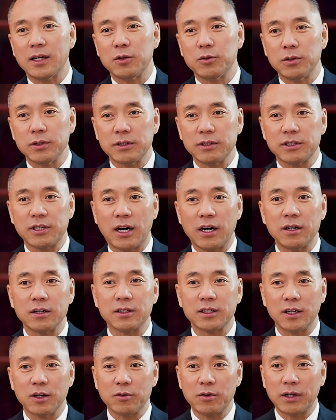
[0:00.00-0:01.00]
他跟罗斯
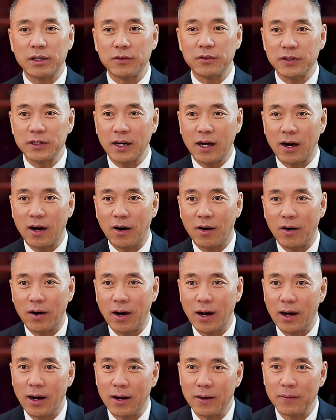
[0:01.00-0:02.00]
柴尔德关系非
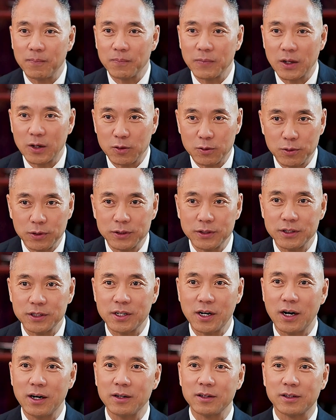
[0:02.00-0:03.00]
常好啊，
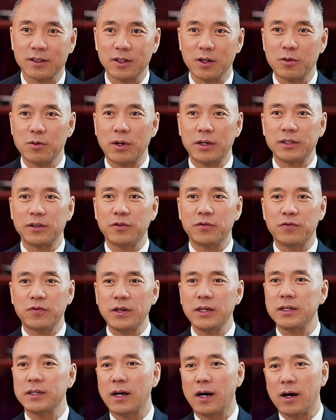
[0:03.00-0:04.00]
罗斯柴尔德关
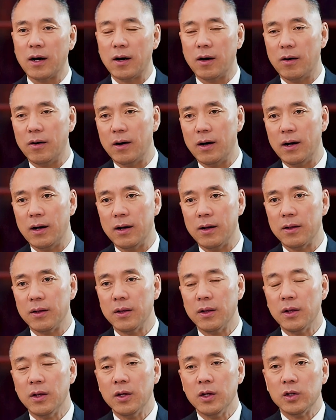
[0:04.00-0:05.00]
系非常好啊，
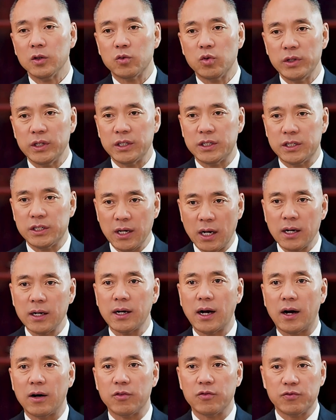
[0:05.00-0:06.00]
对
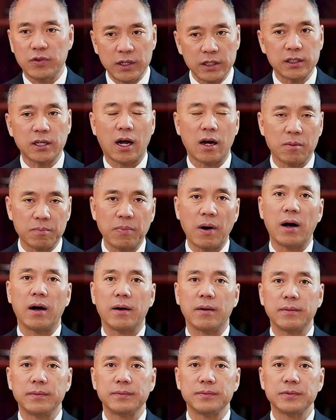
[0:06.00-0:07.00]
香港非常
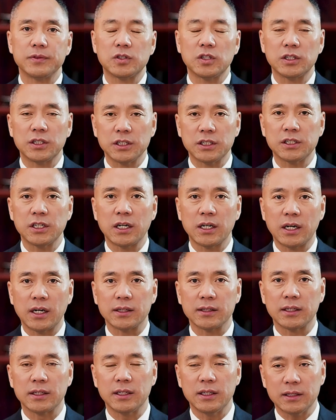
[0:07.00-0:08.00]
棒，这是
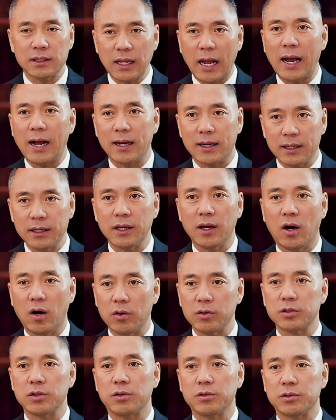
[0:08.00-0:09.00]
香港的大
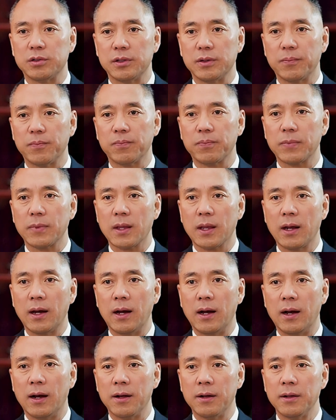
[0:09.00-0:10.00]
利好消息，
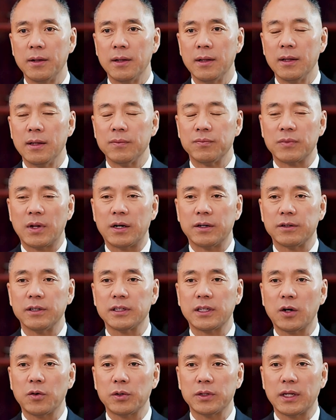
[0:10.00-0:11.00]
啊，
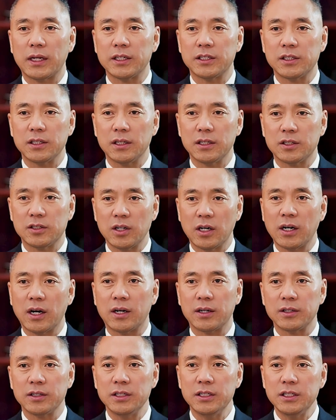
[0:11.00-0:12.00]
而且他会在
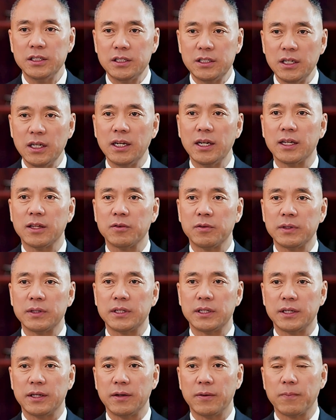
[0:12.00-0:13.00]
香港的一系
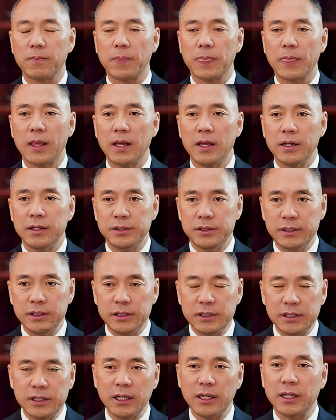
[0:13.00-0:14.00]
列的问题，
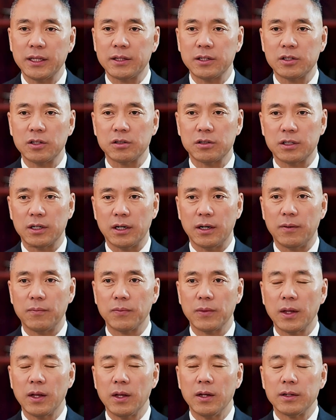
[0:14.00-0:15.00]
一系列的政
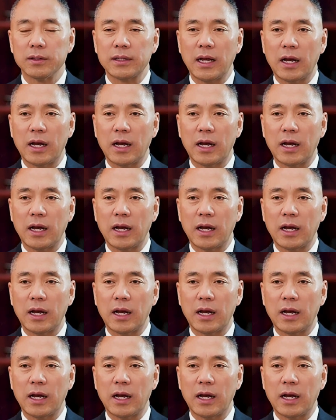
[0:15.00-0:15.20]
策。